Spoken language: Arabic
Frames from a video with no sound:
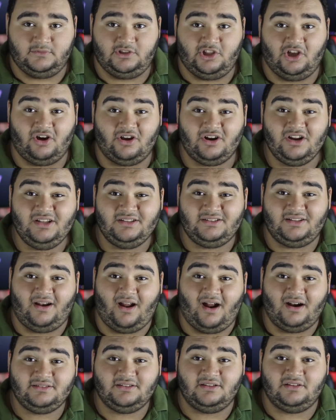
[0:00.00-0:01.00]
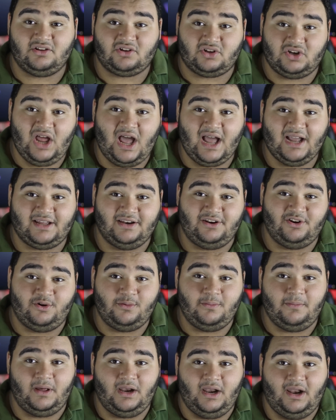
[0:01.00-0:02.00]
طريقة العرض تقنعك ان
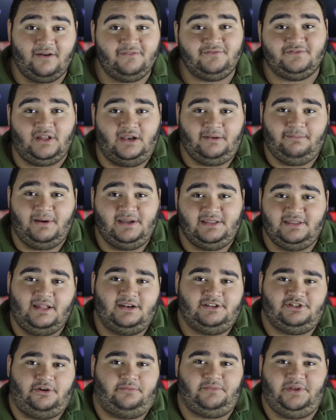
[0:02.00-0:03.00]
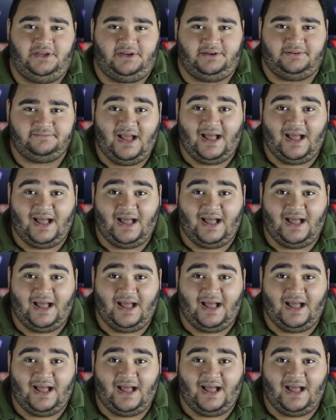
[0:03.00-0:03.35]
هم الافضل بين الجميع